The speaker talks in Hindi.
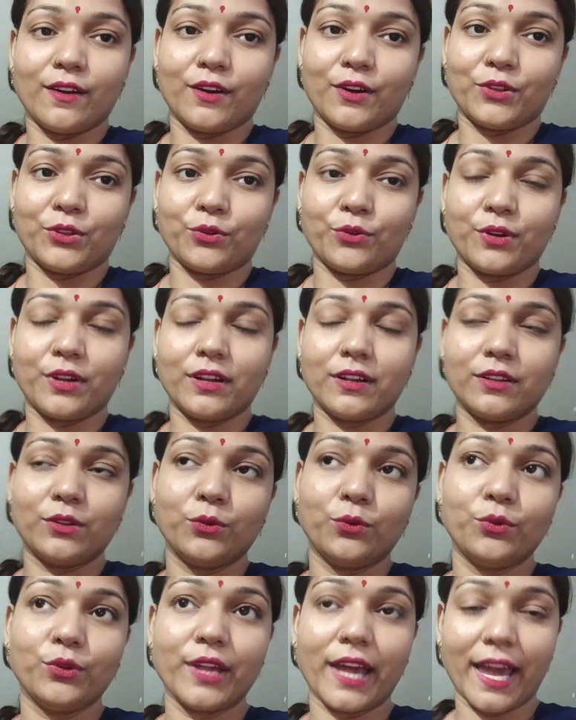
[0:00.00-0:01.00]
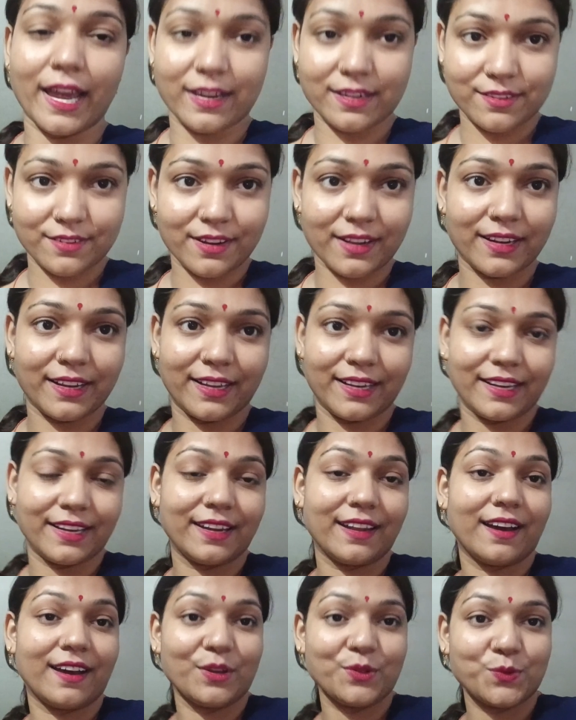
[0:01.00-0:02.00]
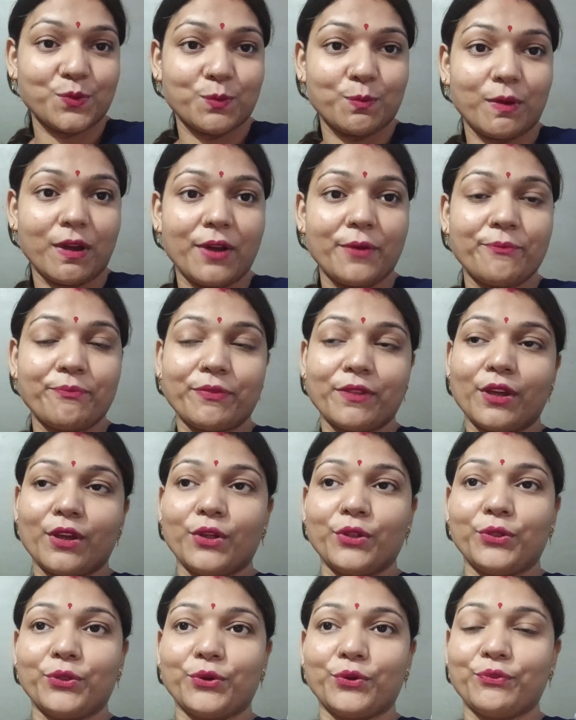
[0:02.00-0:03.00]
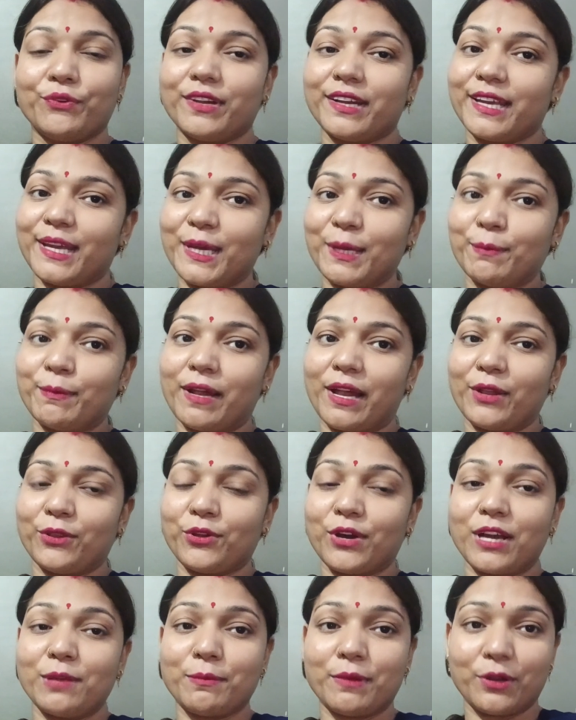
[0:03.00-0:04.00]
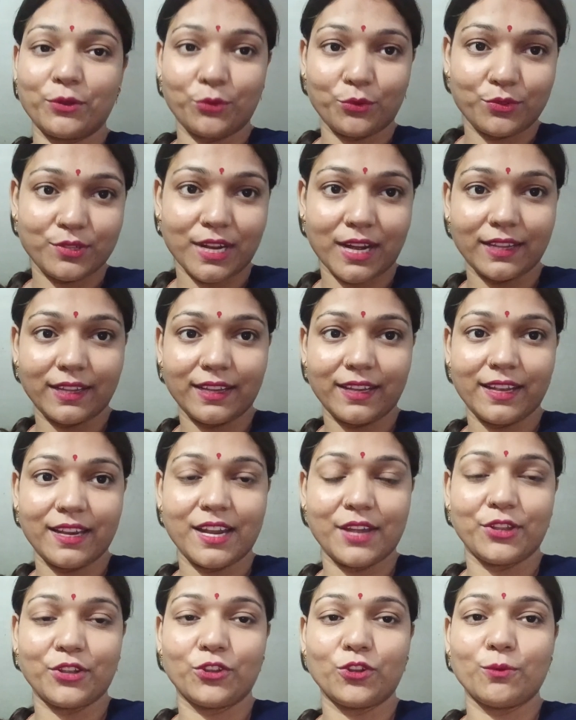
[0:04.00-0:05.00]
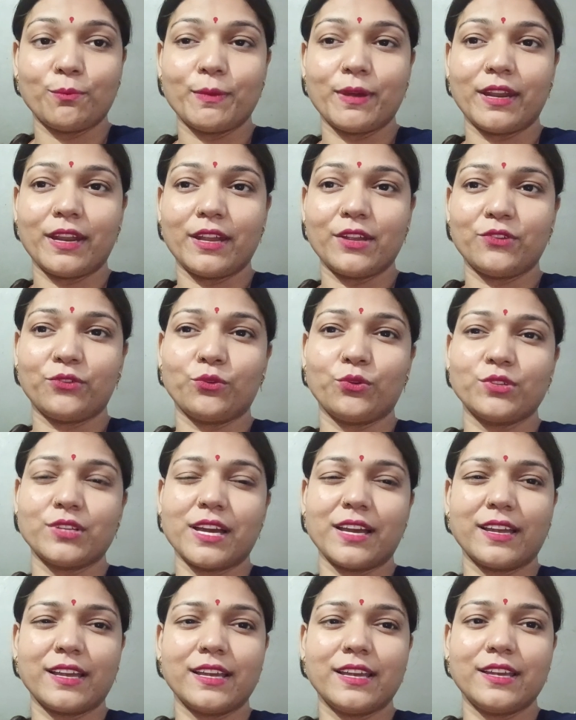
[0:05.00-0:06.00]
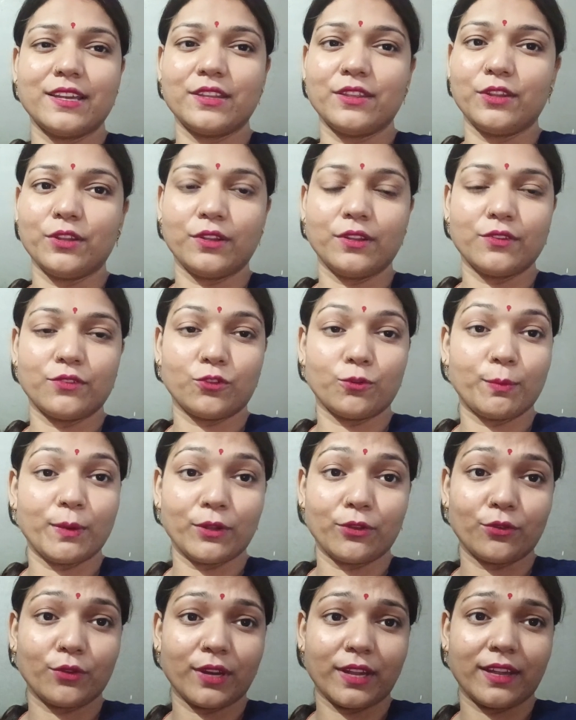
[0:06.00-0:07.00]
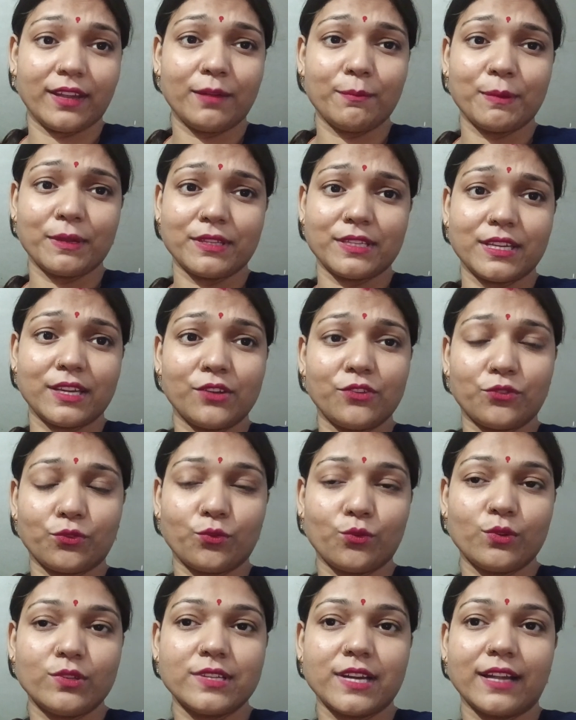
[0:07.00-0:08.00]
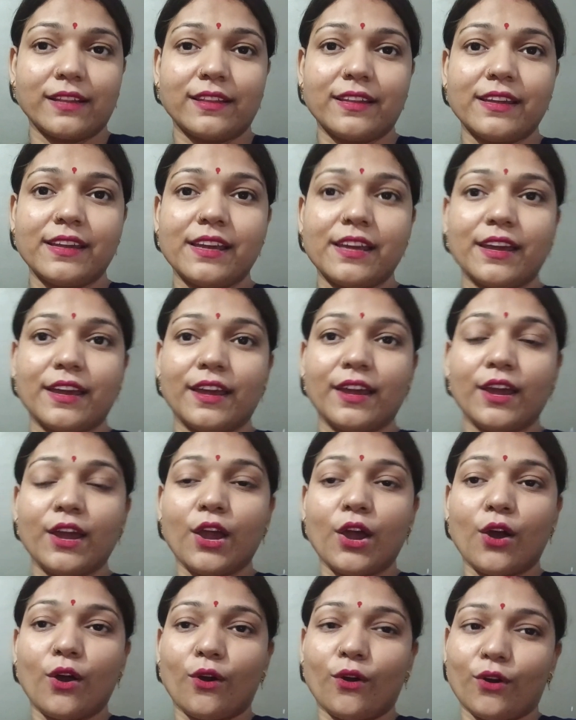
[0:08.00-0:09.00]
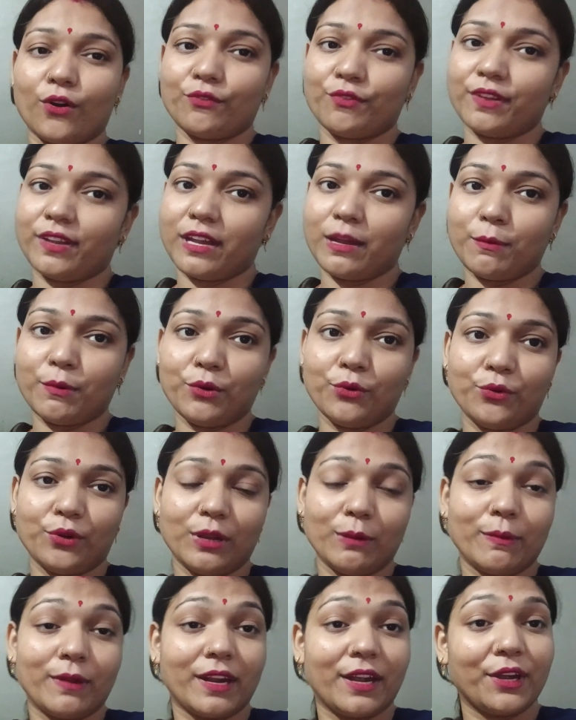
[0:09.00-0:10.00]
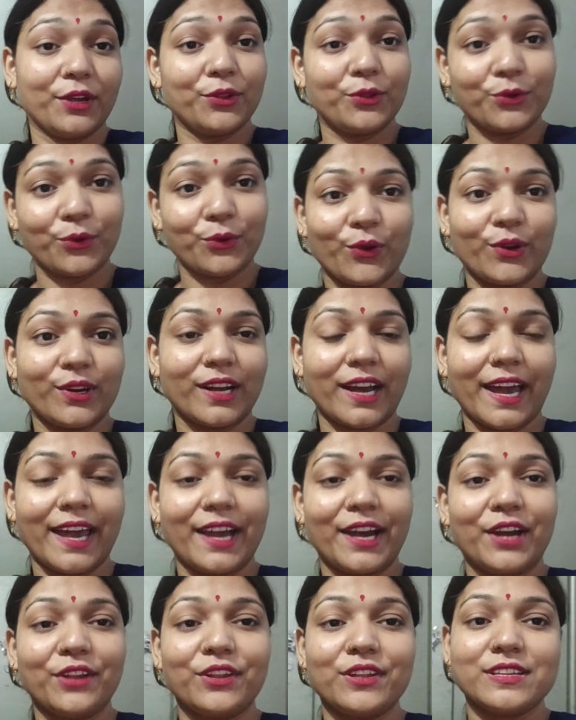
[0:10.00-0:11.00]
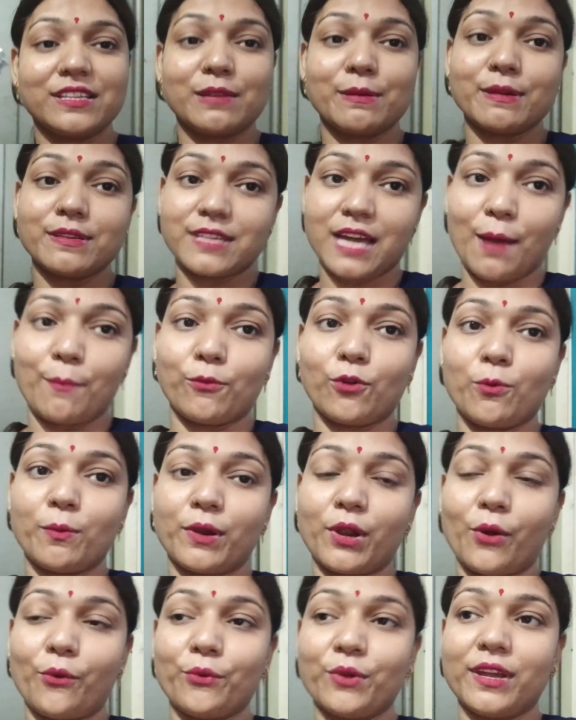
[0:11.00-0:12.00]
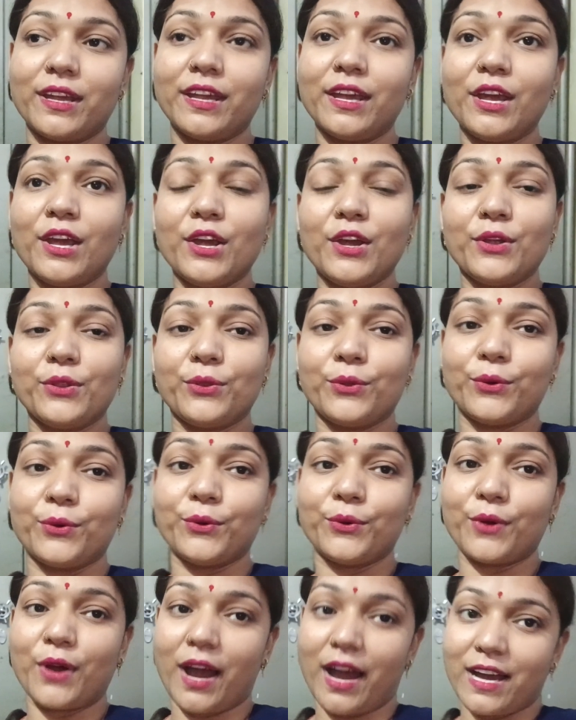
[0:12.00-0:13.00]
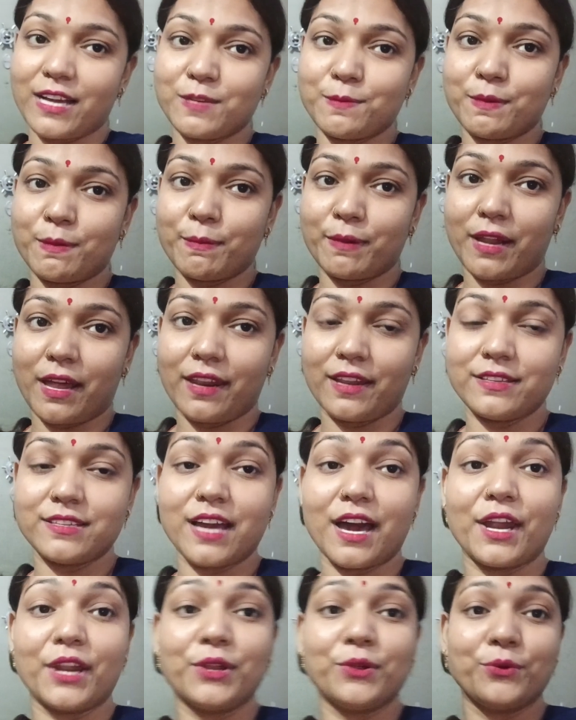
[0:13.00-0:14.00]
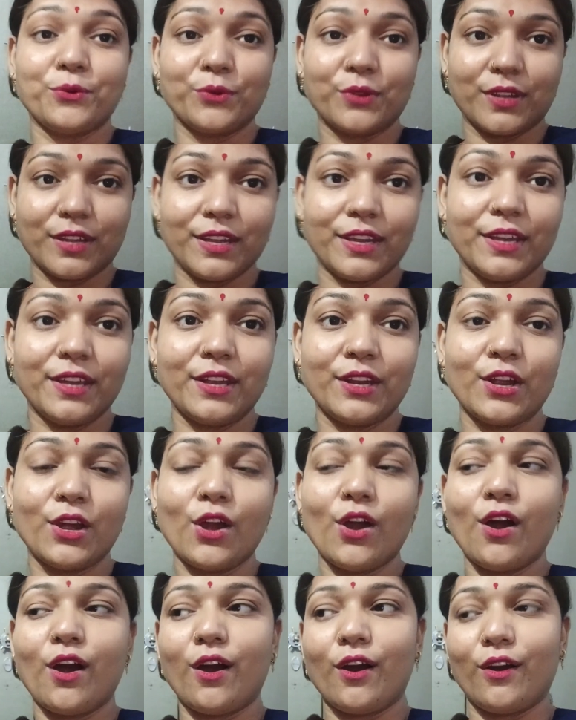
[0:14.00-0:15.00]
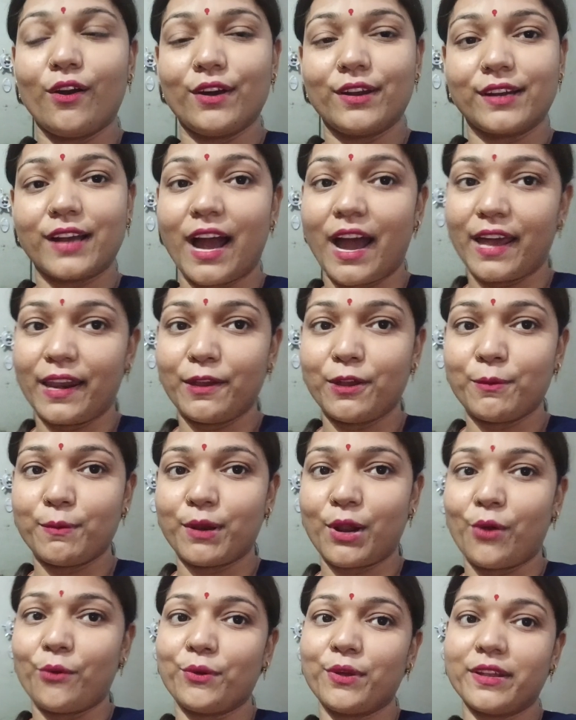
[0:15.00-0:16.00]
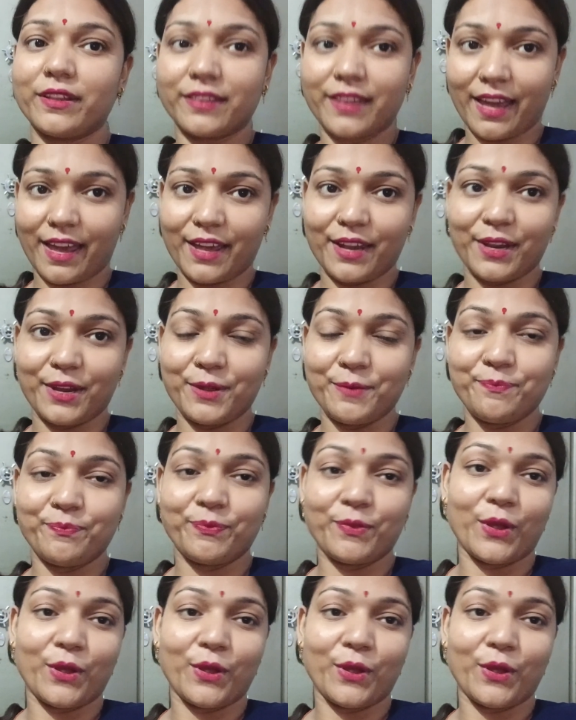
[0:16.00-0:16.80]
और थोड़ा दूध एक्स्ट्रा ले लेना आज सुबह तो फिर खीर बनाने तो आज मैंने दूध ज़्यादा ले लिया था तो मैंने सोचा कि सुबह तो नहीं बच्चे स्कूल जाते हैं और फिर ये भी ड्यूटी में रहेंगे कौन खाएगा तो इसलिए मैं शाम को बनाऊँगी तो आज मैं बनाने जा रही हूँ खीर और खाने में बनाऊँगी तहरी